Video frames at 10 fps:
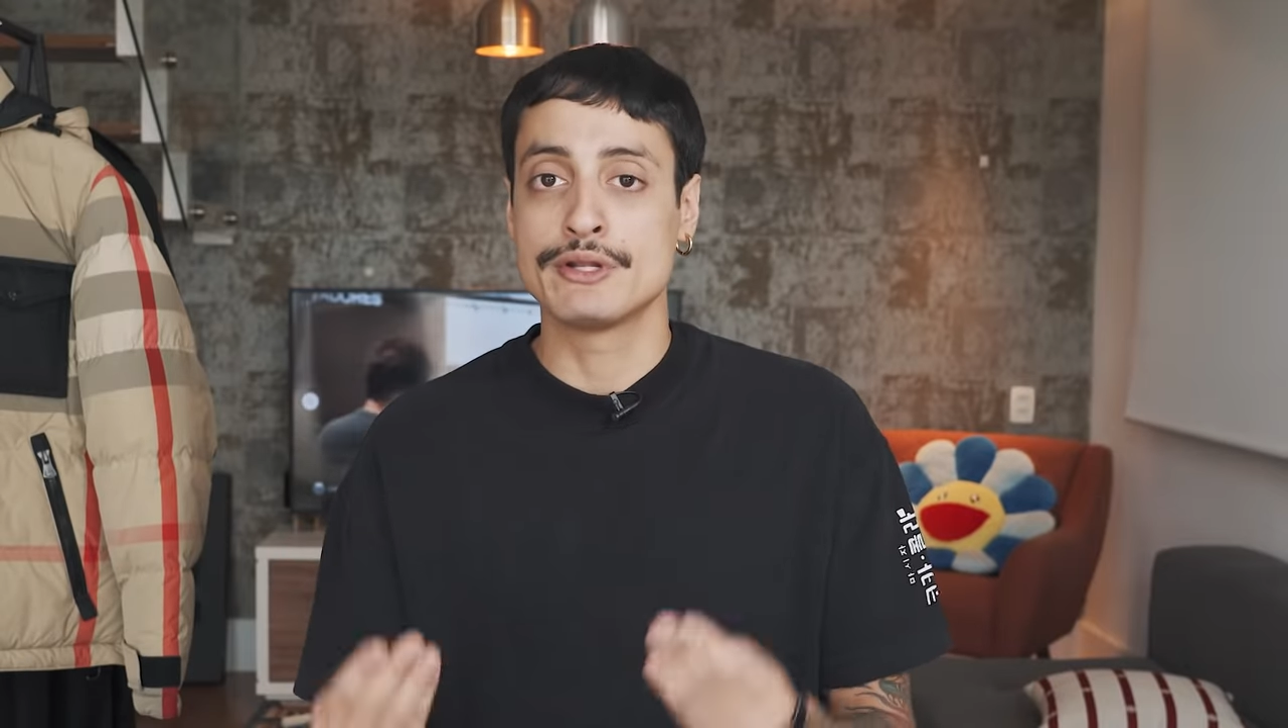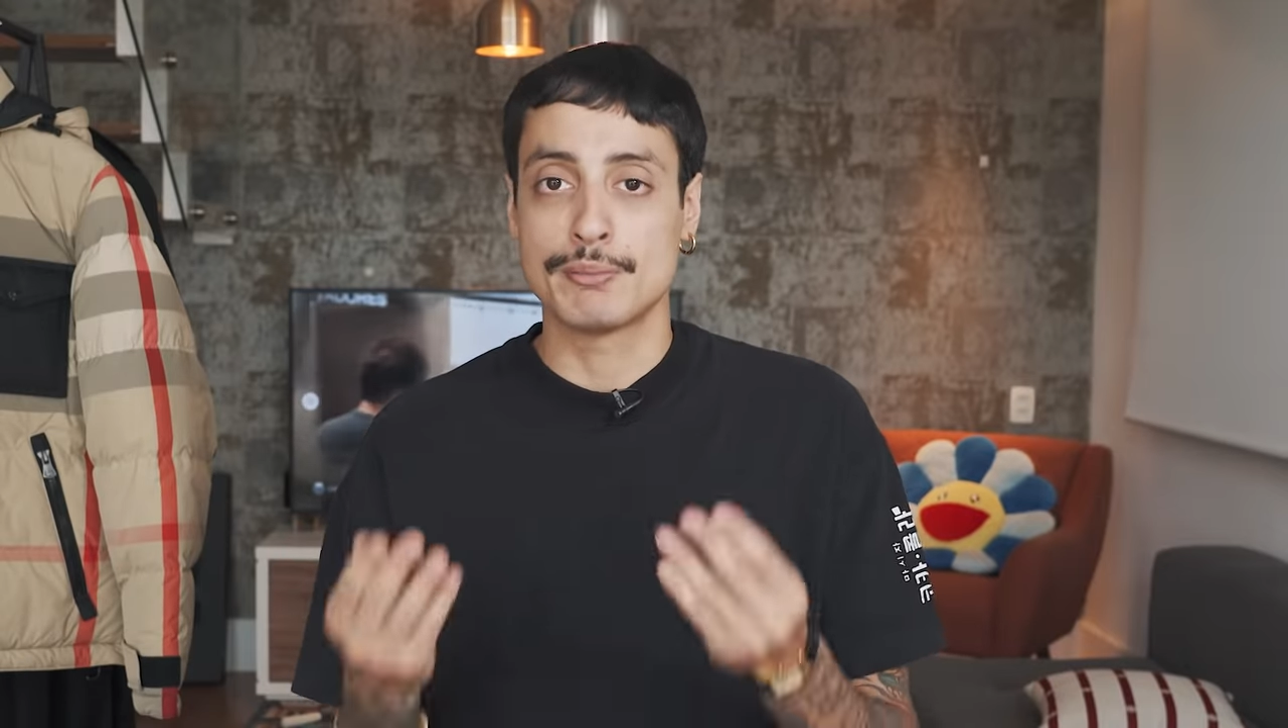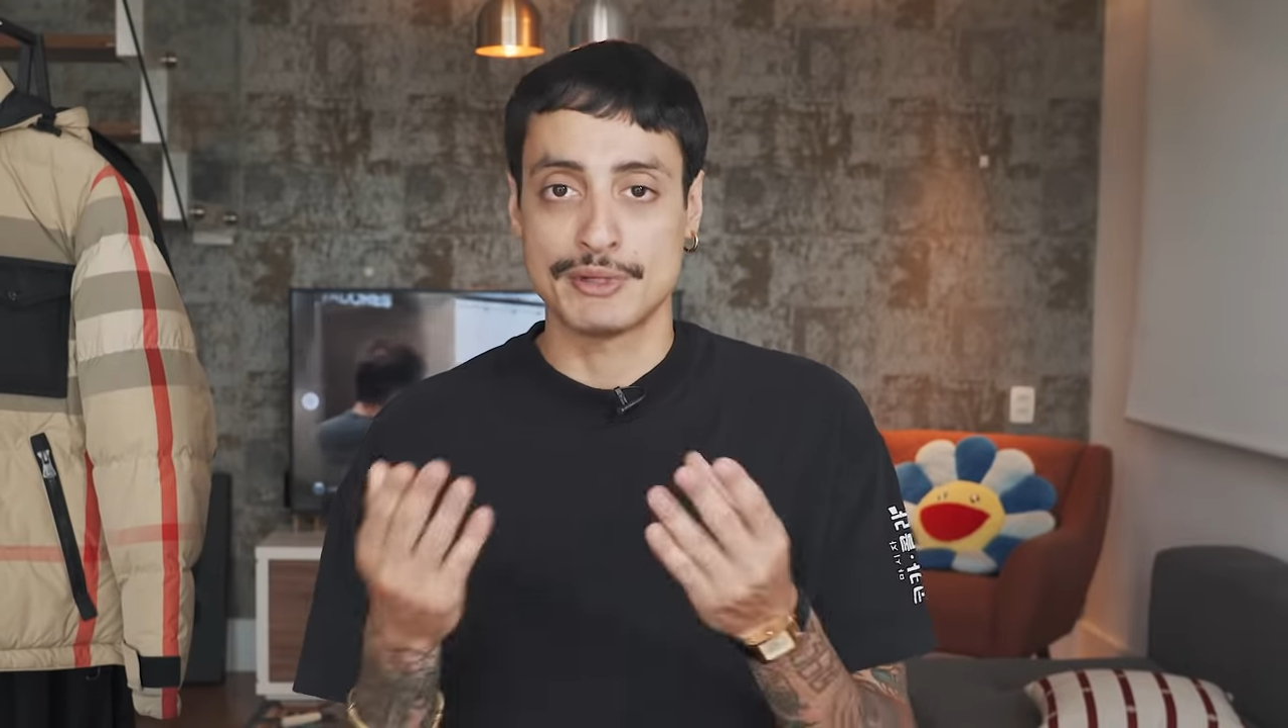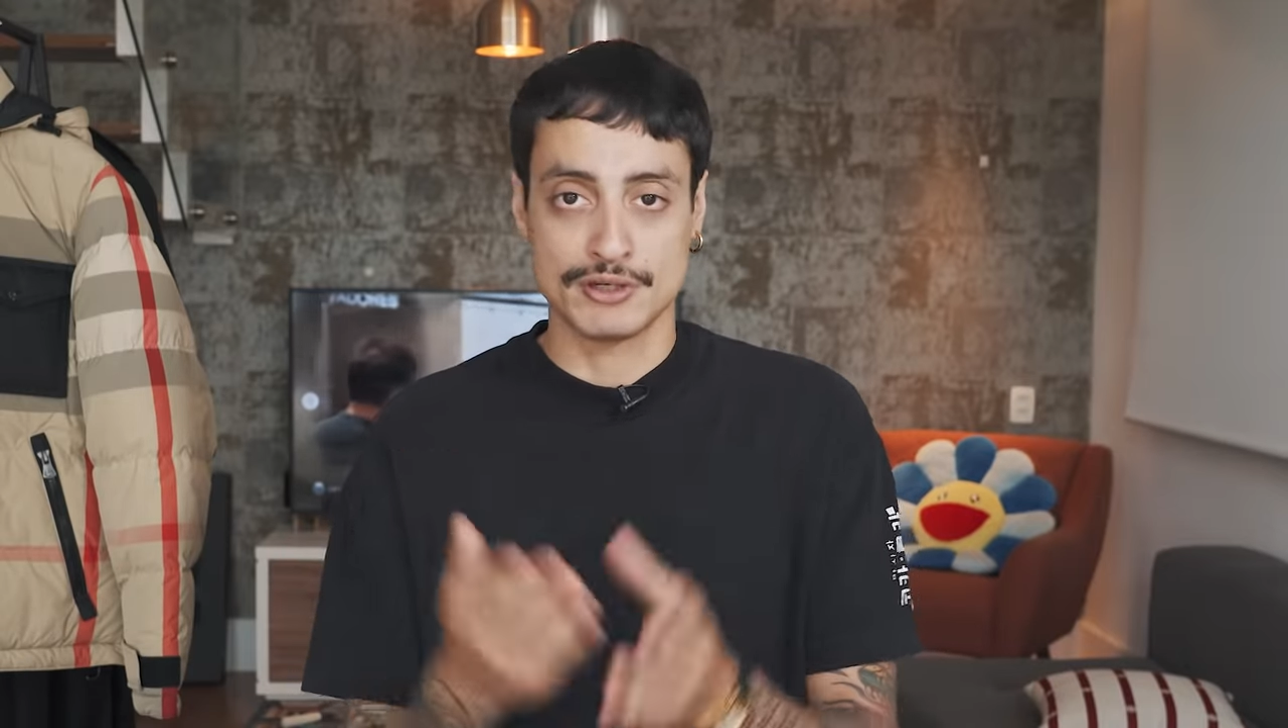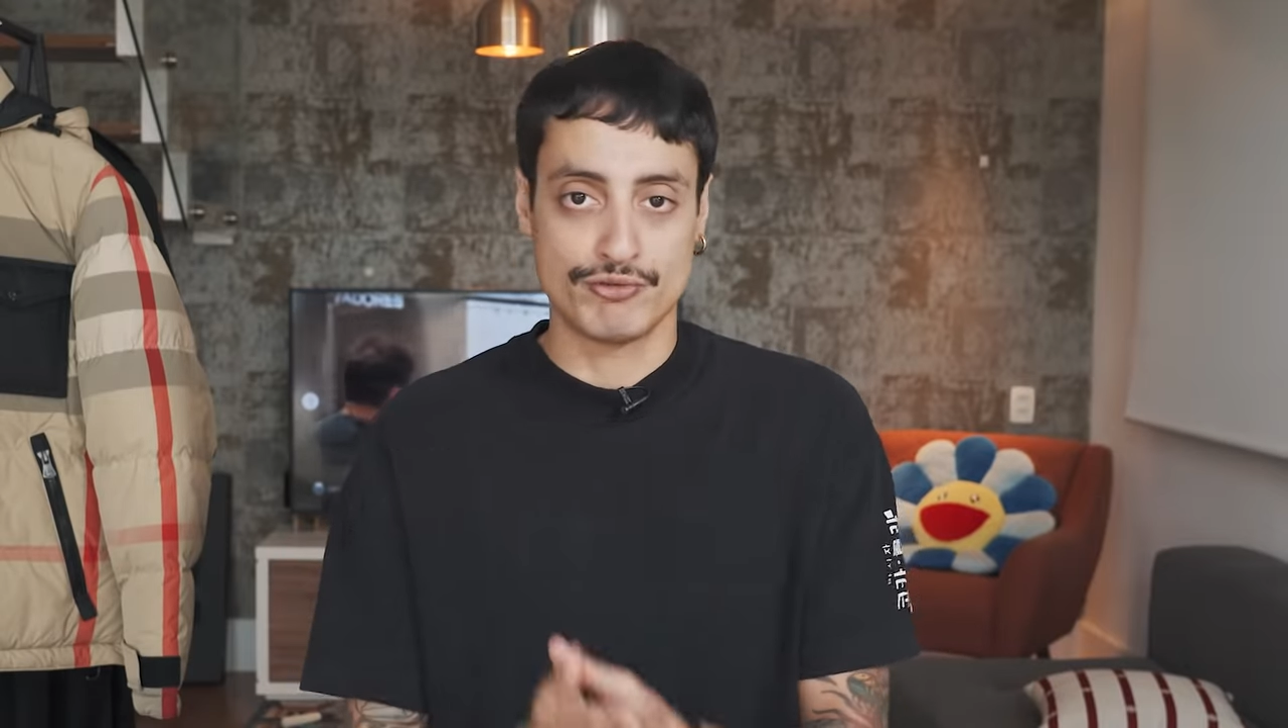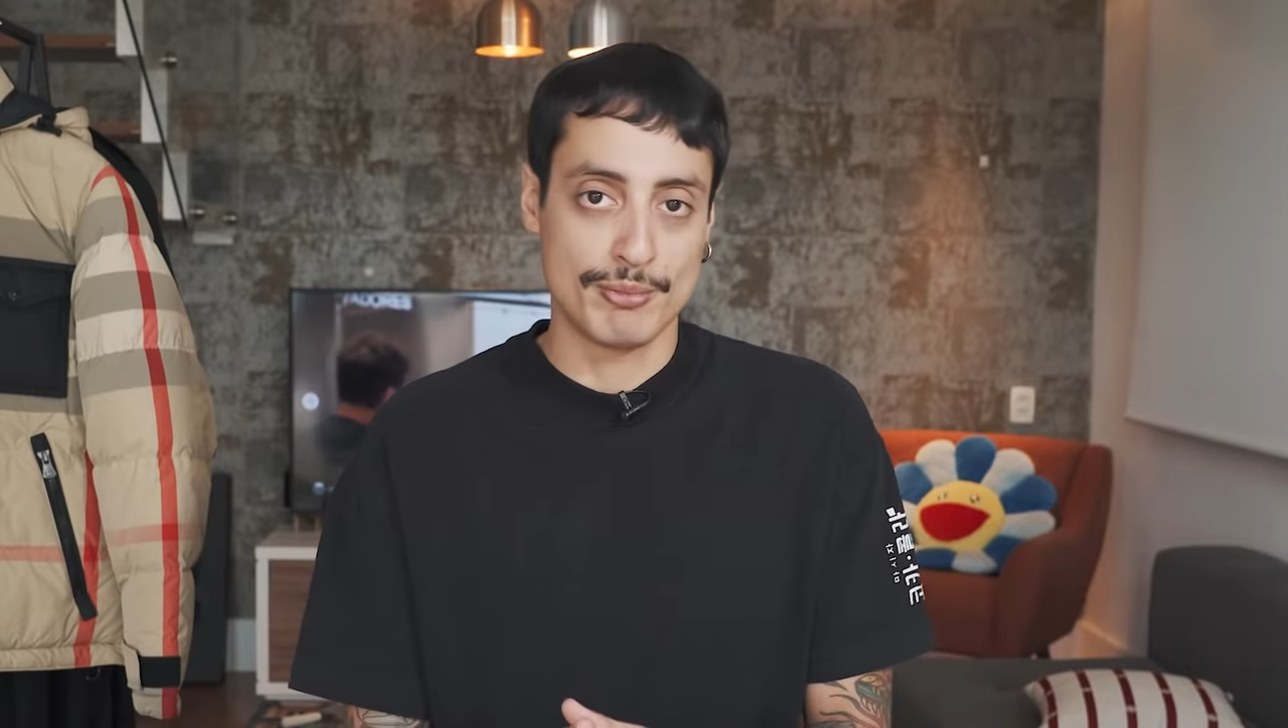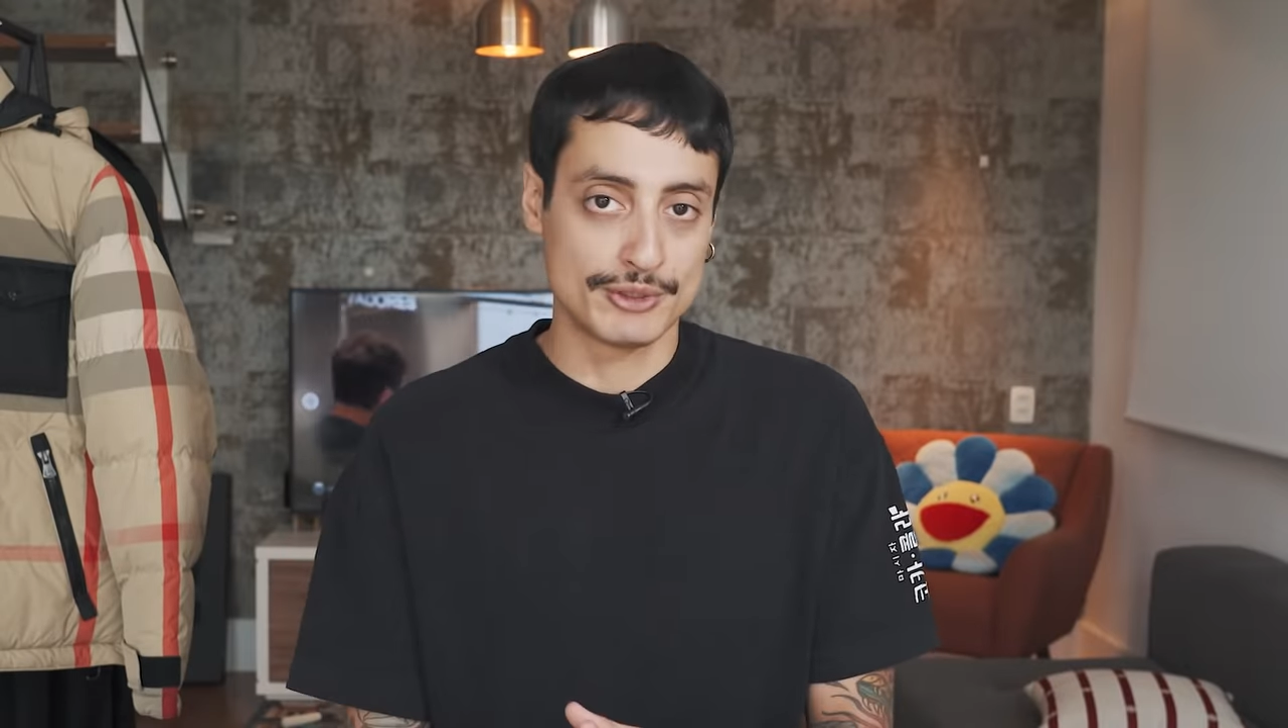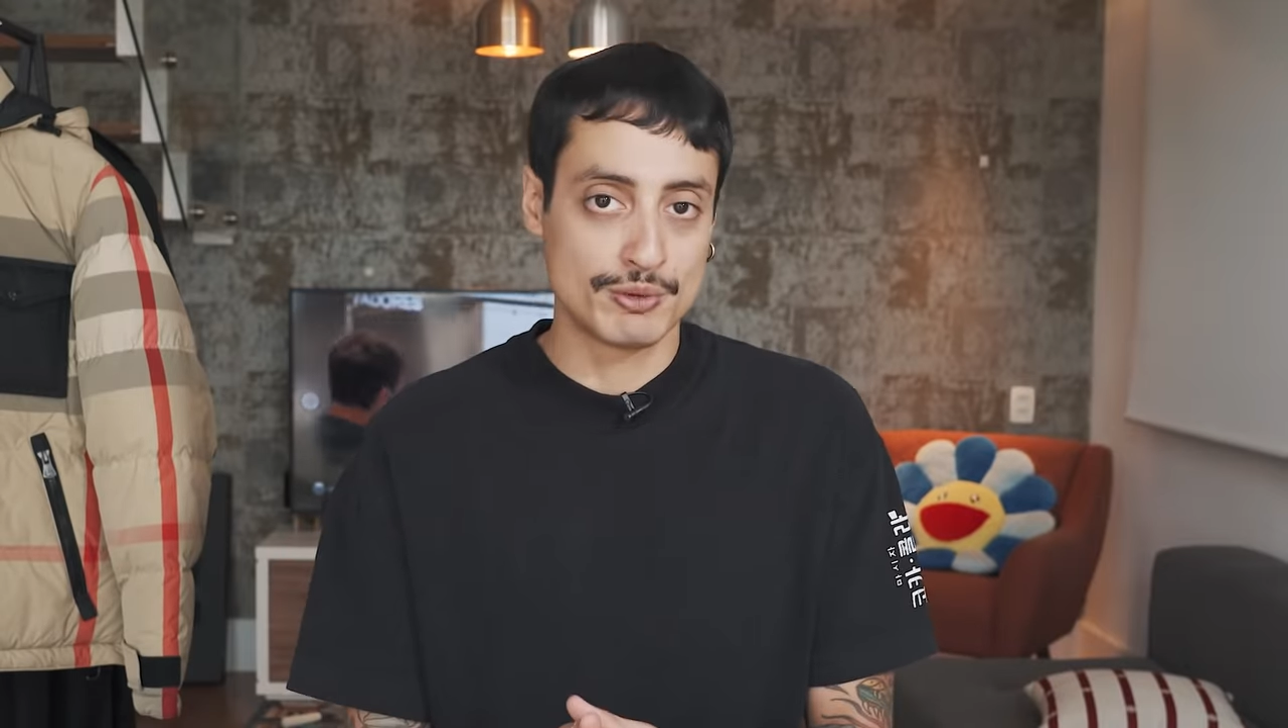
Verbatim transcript: na plataforma